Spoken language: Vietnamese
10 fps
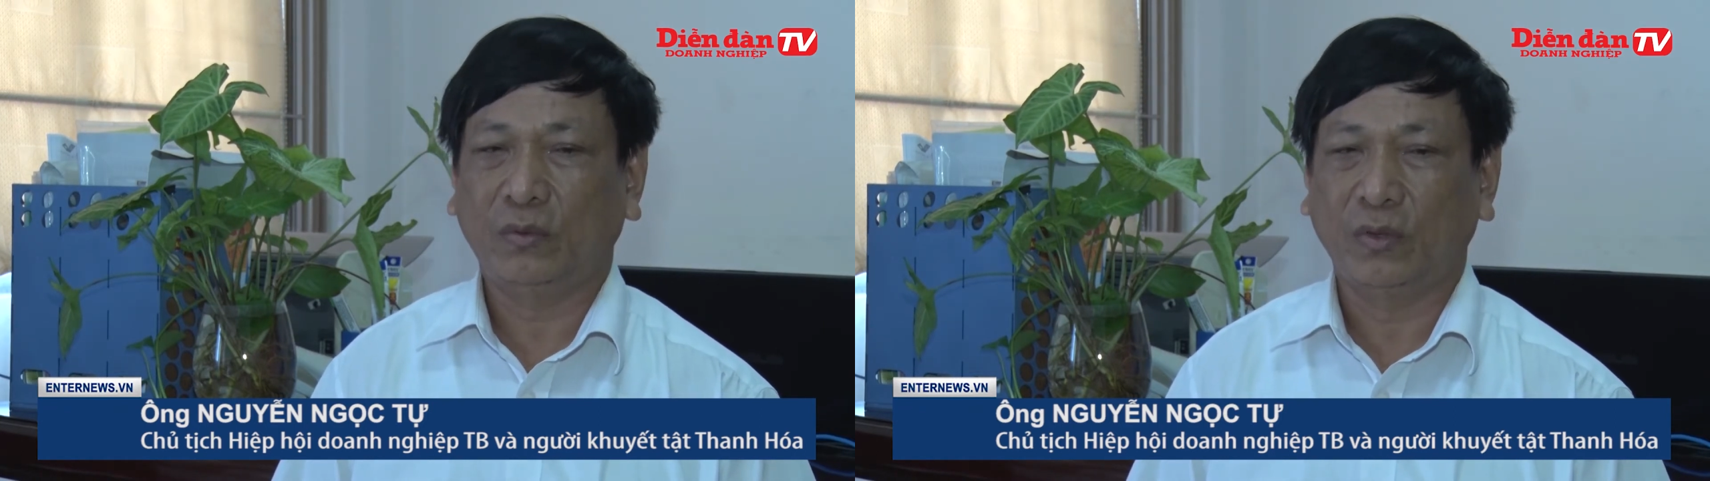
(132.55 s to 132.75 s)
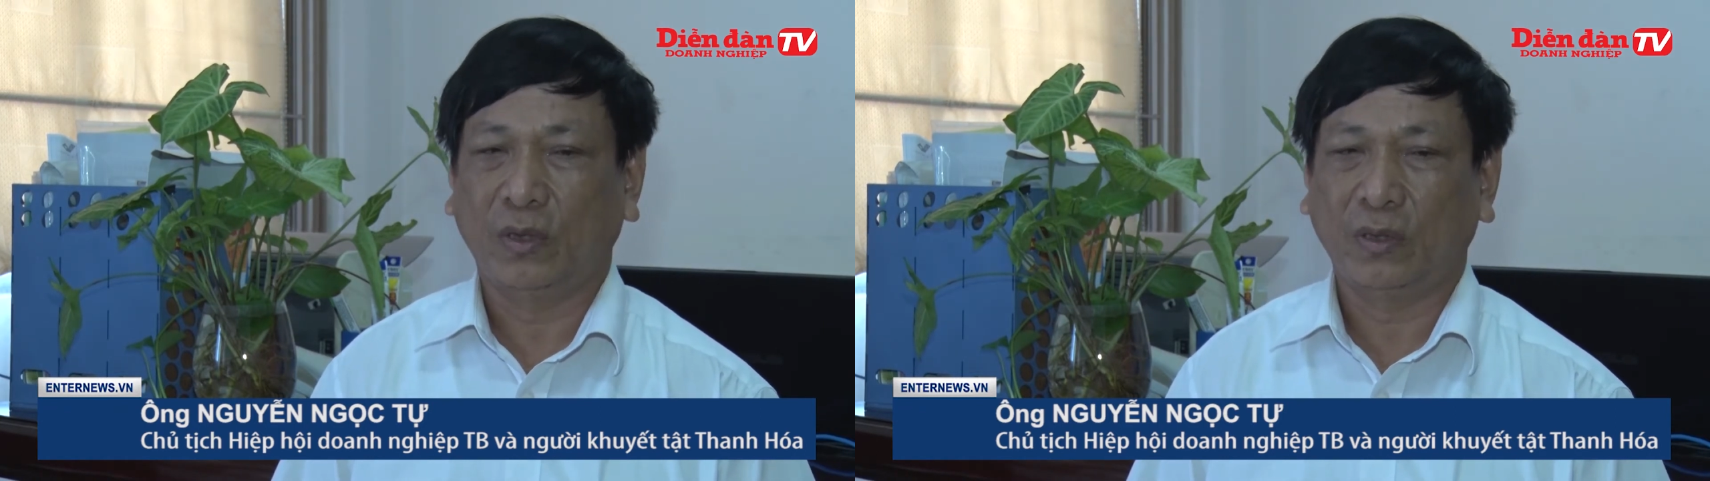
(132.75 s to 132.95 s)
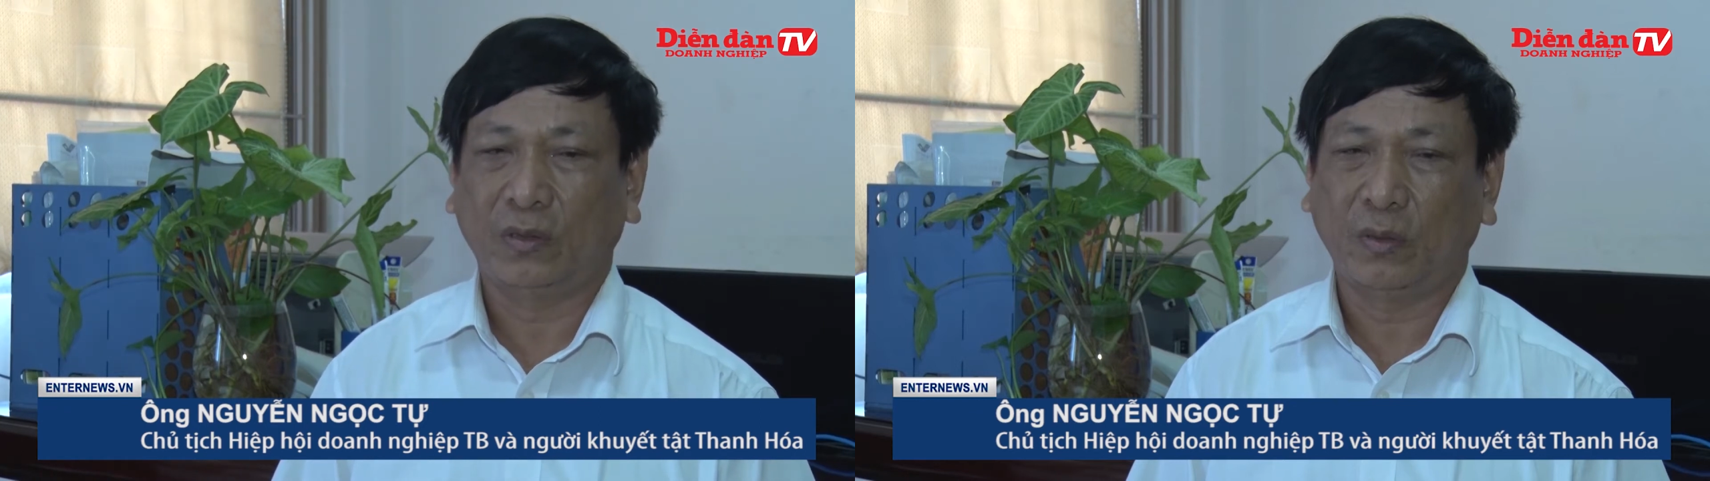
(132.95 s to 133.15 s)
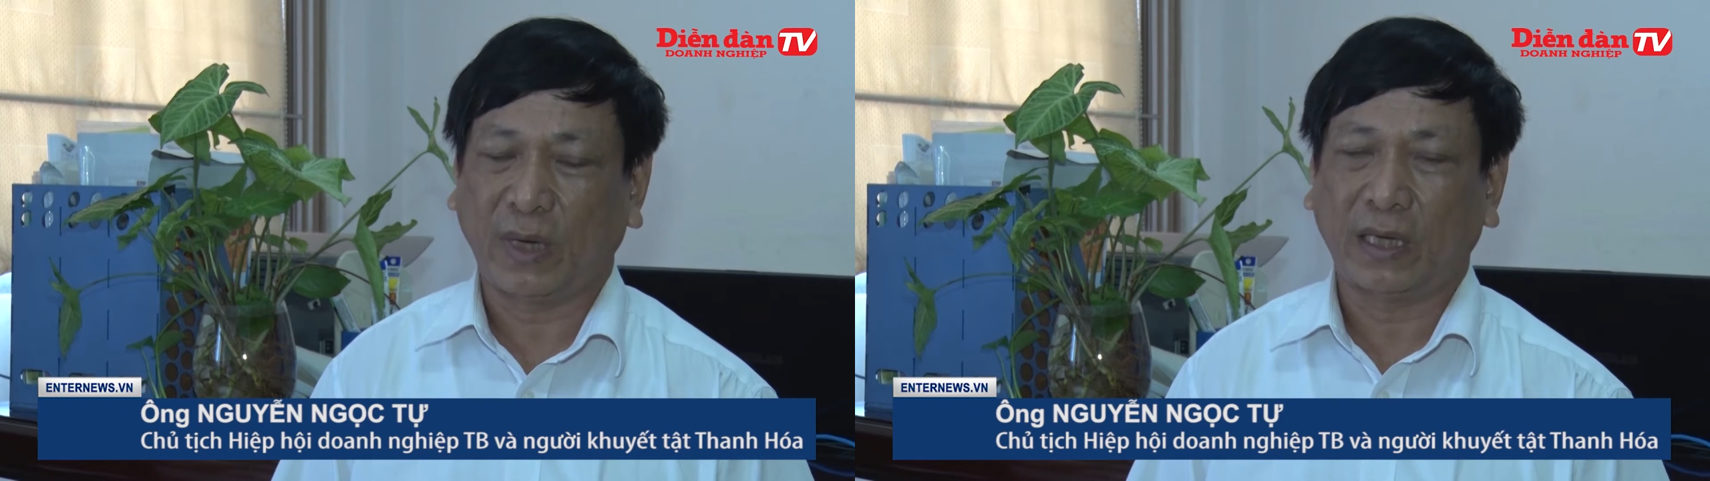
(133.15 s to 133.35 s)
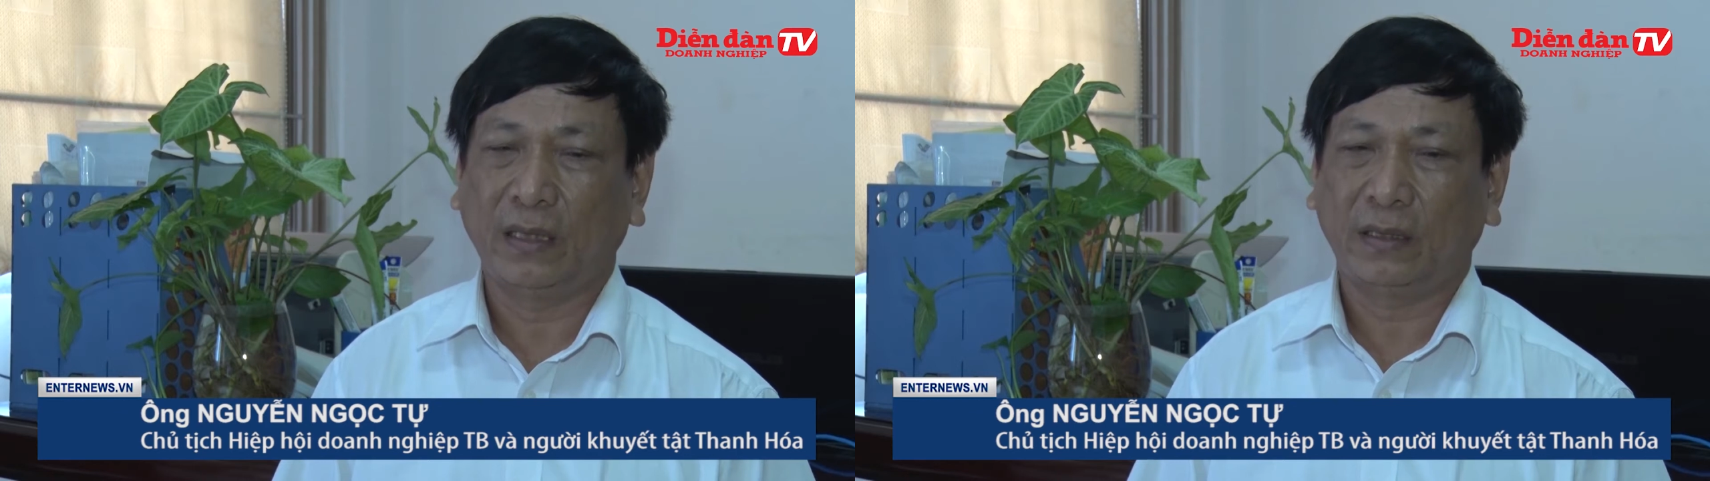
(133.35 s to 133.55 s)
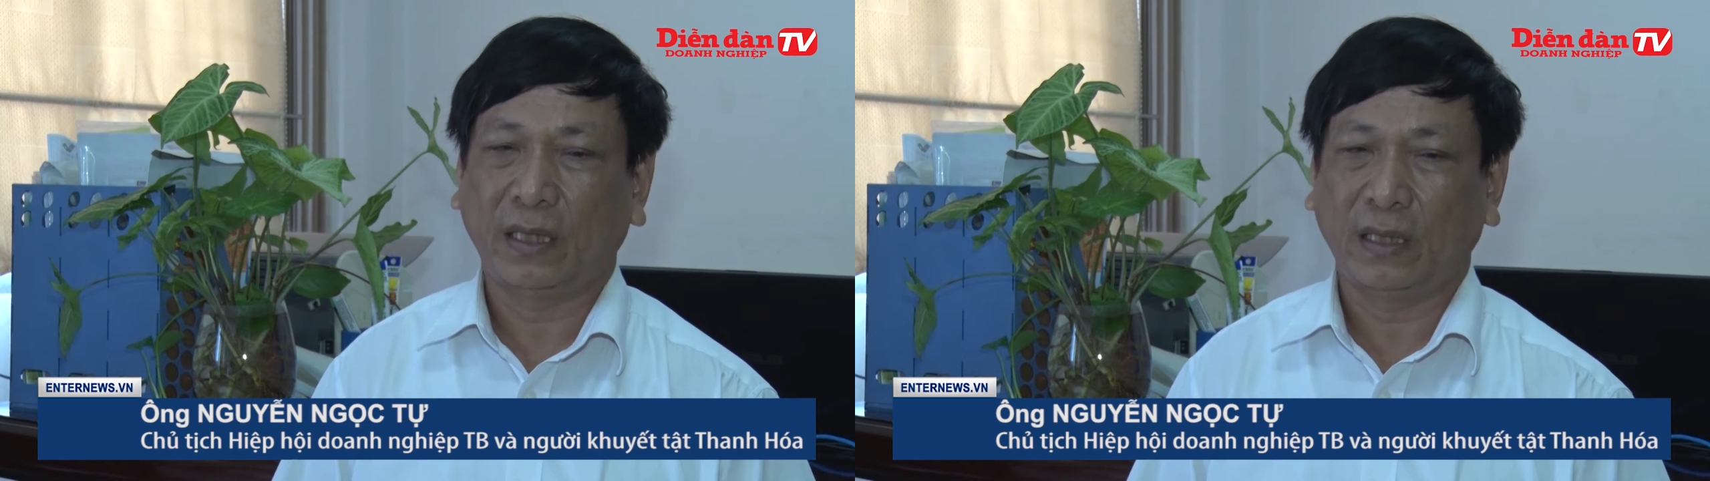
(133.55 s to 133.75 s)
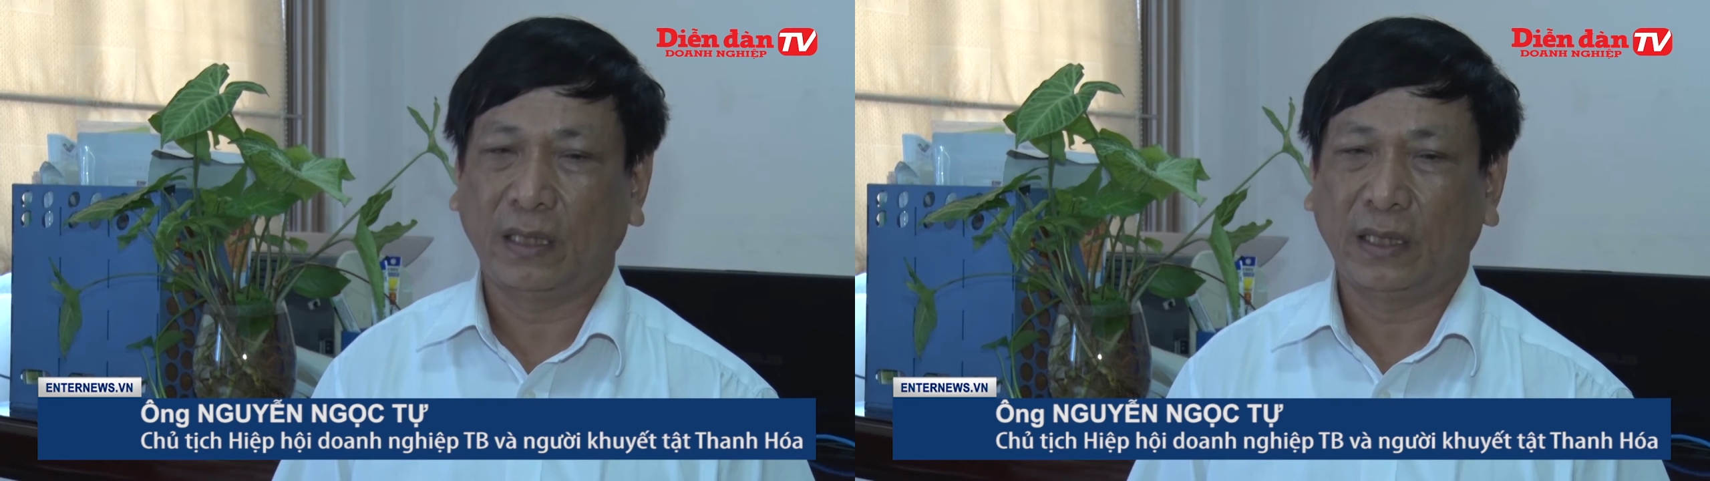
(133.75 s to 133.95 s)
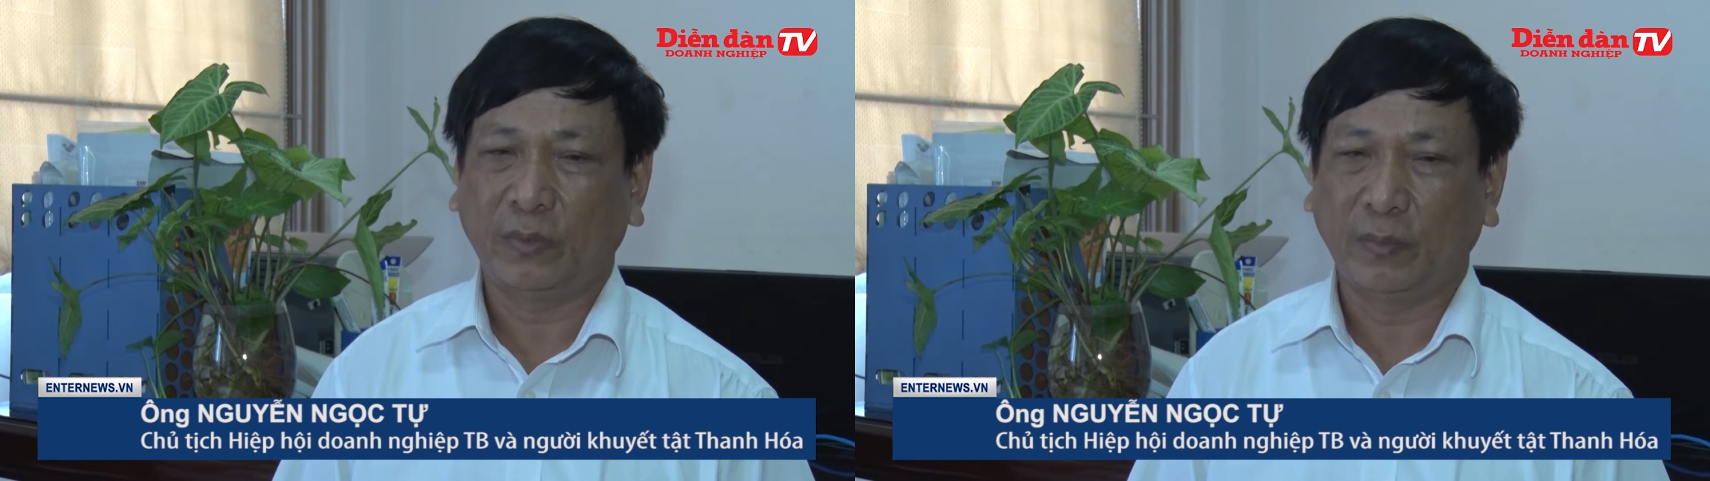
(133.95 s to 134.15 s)
cho cho bản thân
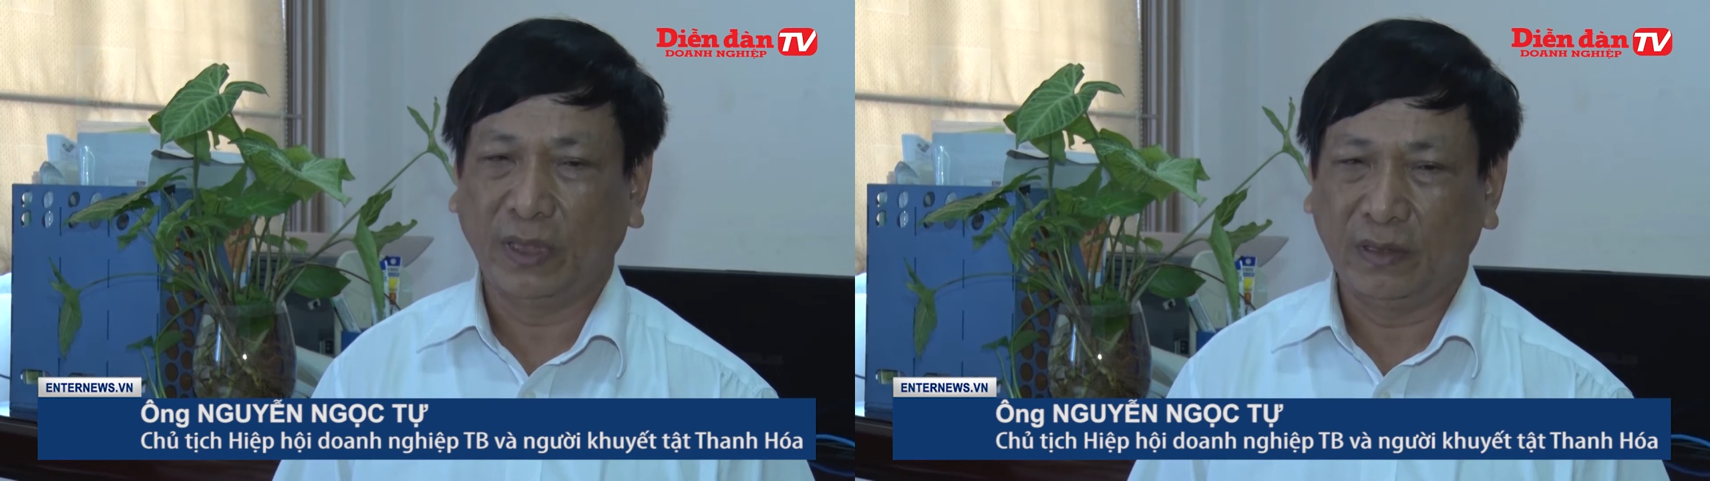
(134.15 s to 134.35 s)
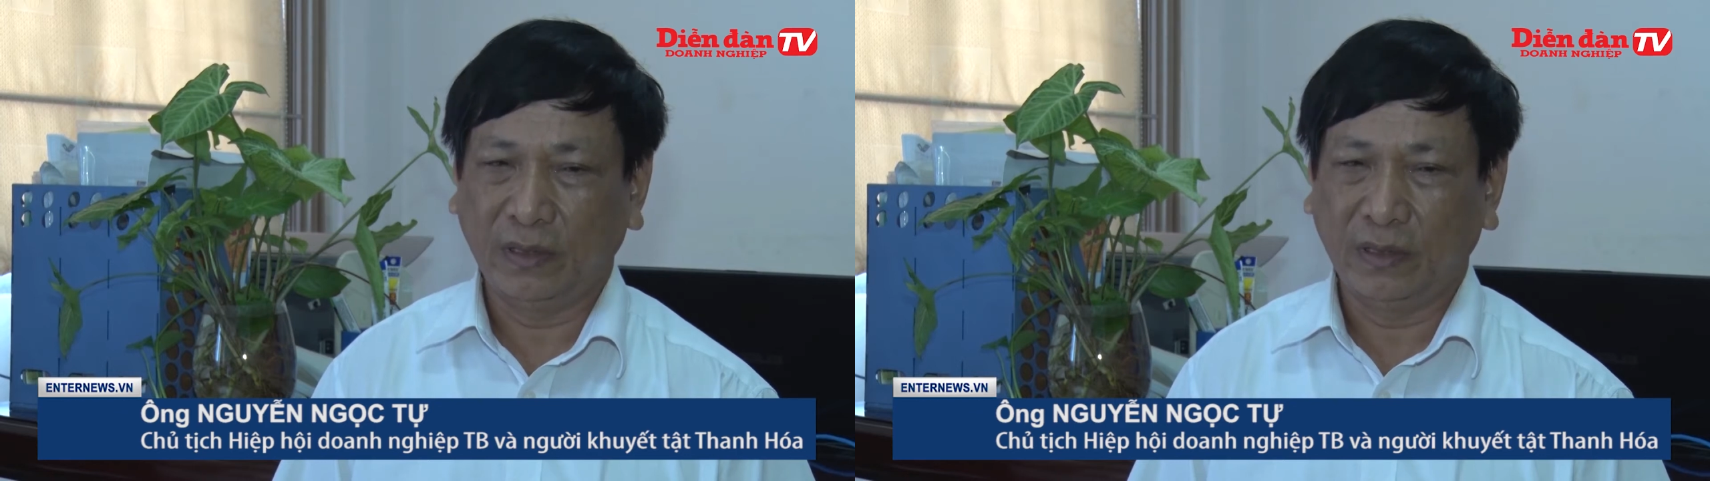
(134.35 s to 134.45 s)
anh em thương binh.